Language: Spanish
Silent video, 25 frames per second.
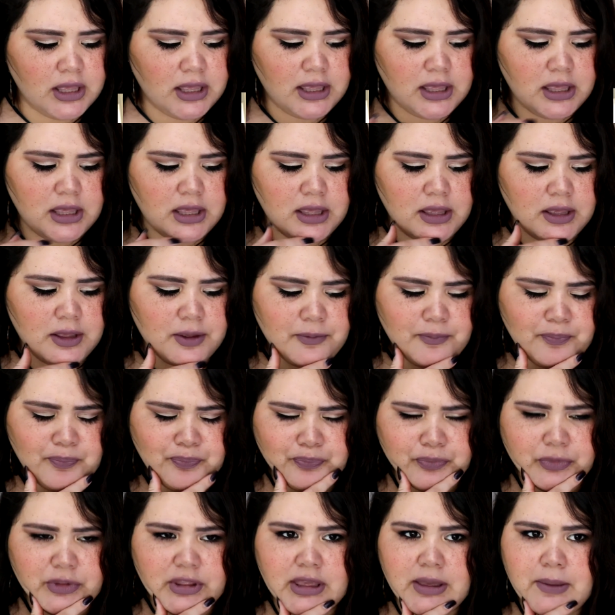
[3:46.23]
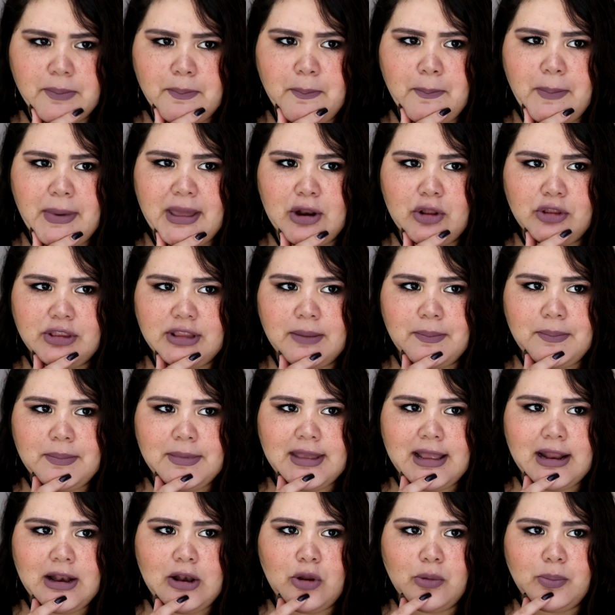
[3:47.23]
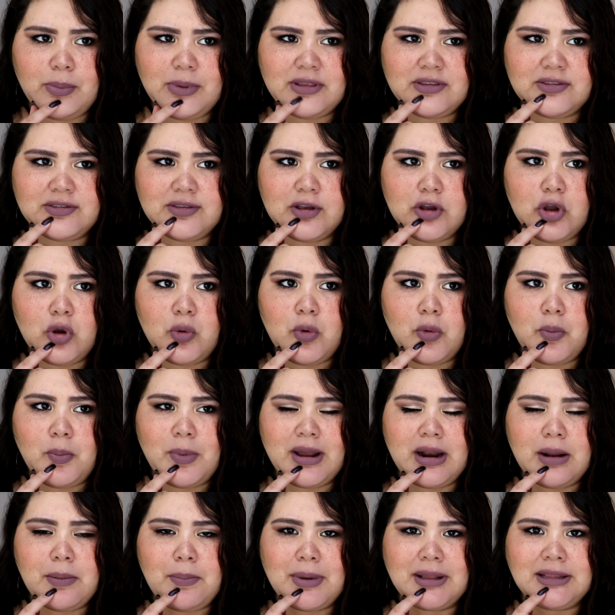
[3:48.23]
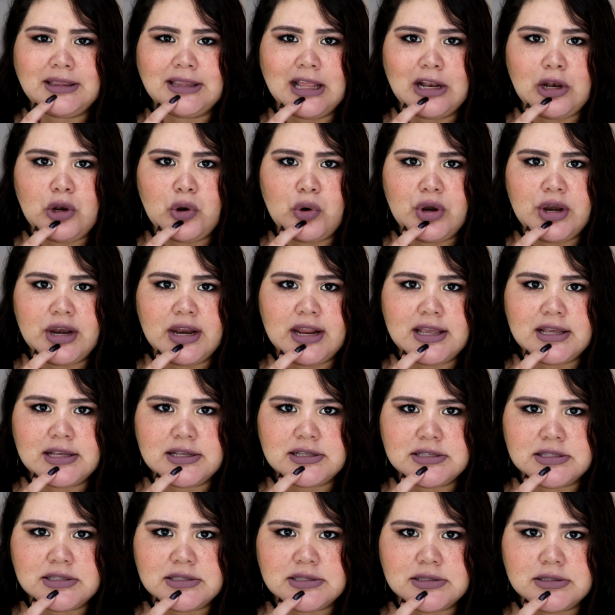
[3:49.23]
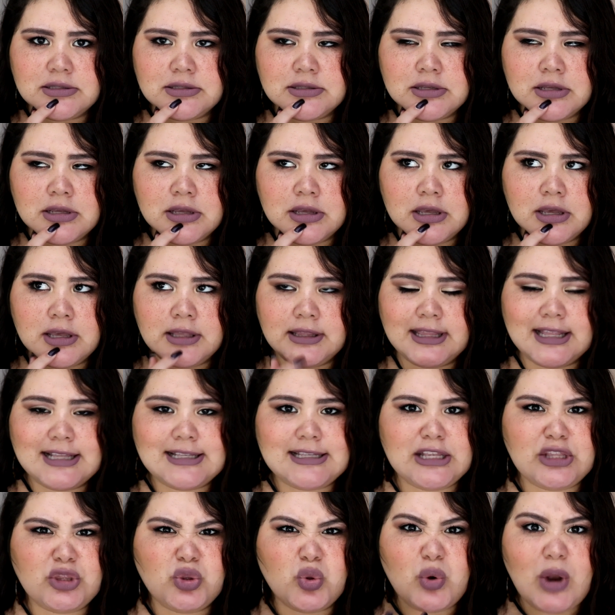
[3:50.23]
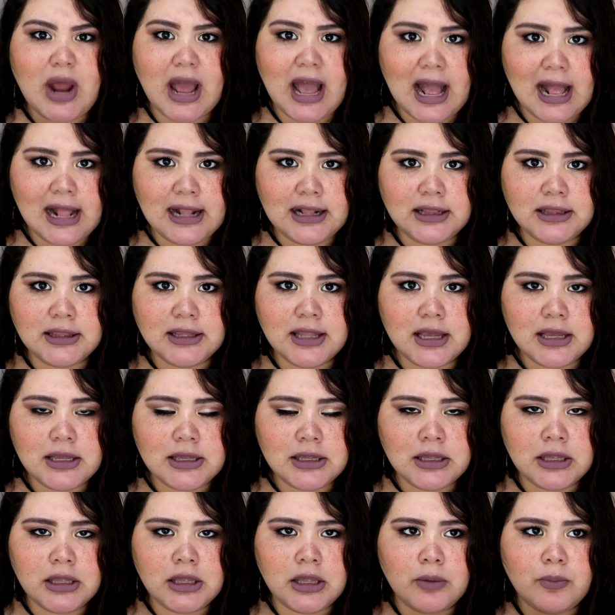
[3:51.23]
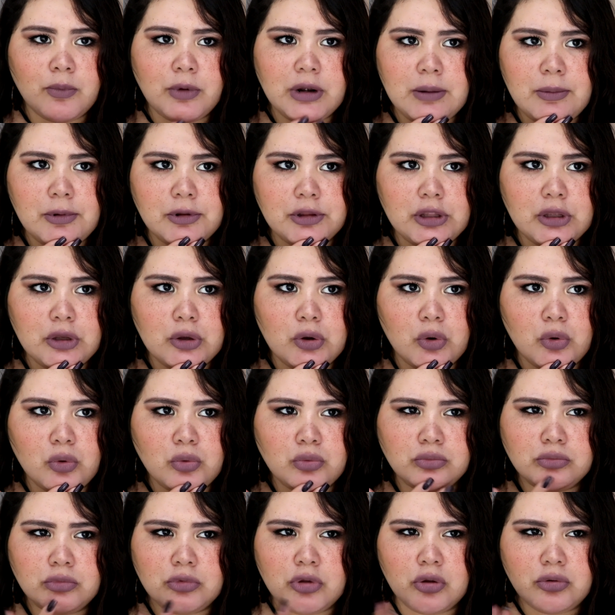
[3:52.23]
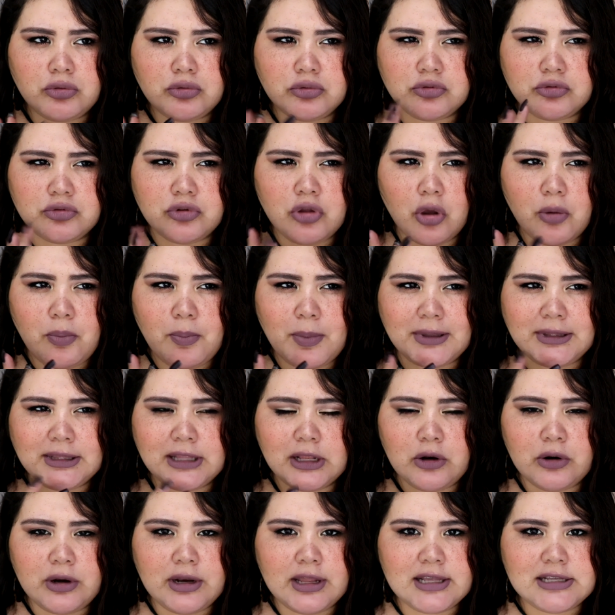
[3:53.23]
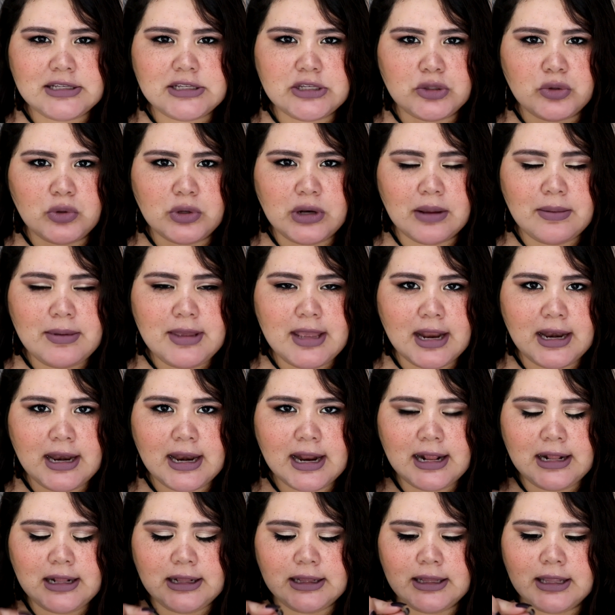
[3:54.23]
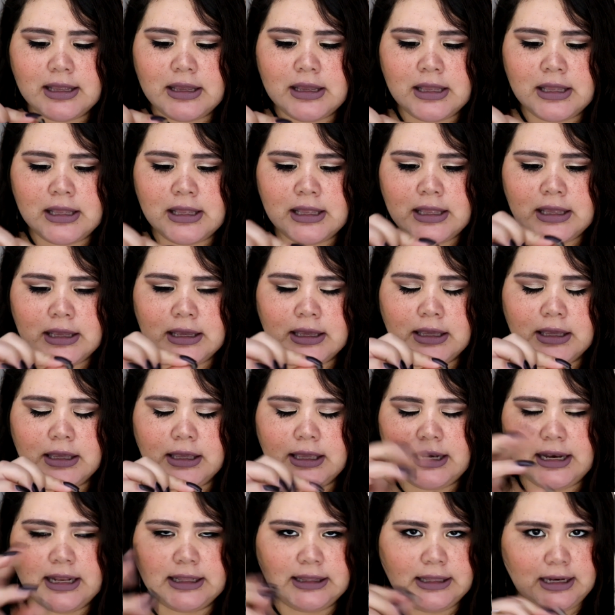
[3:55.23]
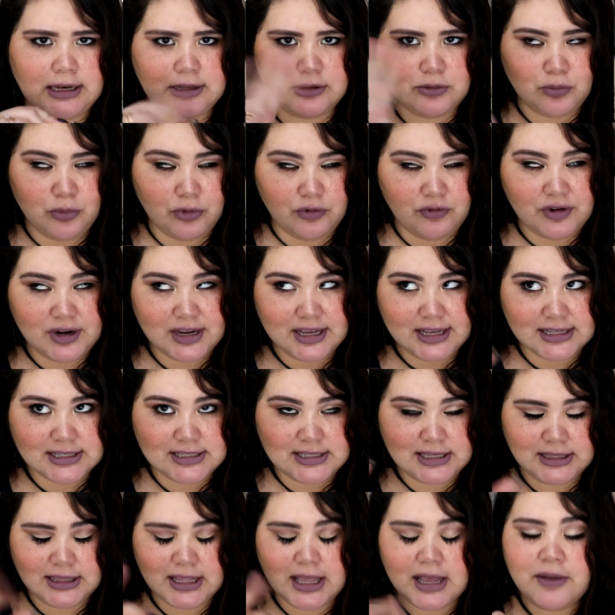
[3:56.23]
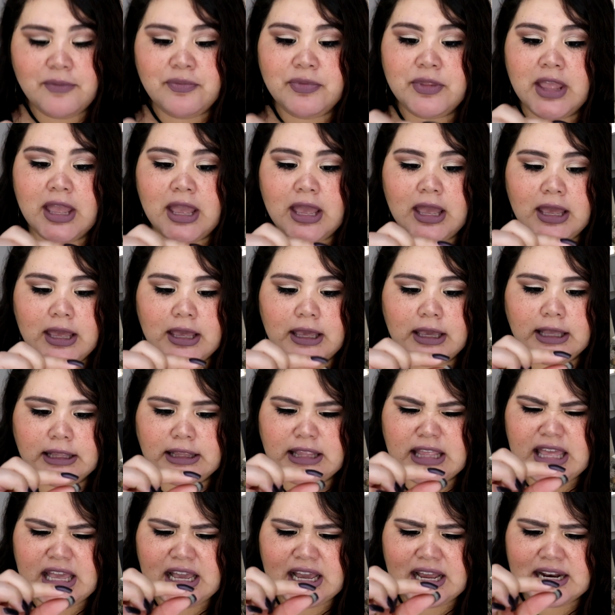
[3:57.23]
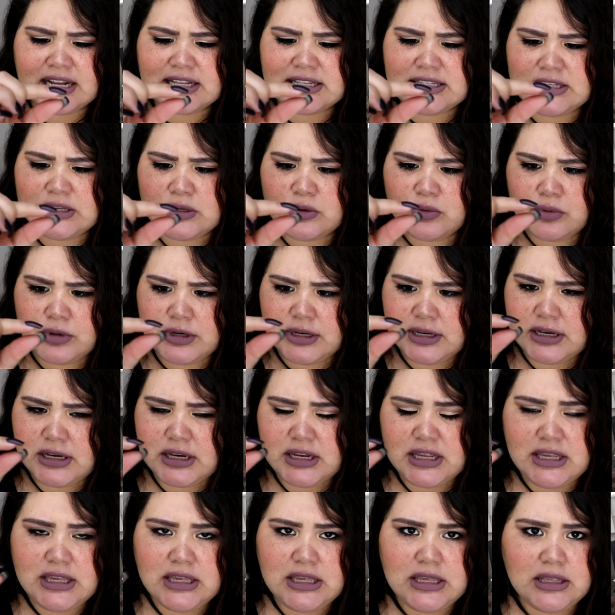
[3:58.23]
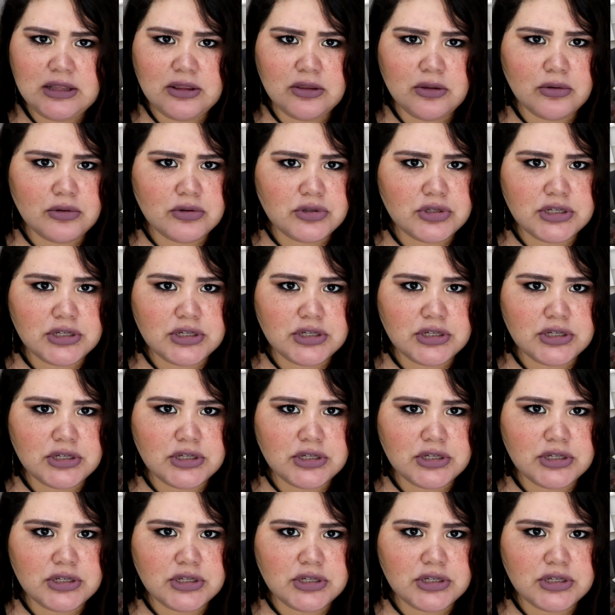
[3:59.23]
Em, pero también lo pensé como para pantalones de cintura alta. Por ejemplo, tengo unos dos pantalones de cintura bien alta, que la tela es muy fresquecita, que te dejan así un hilito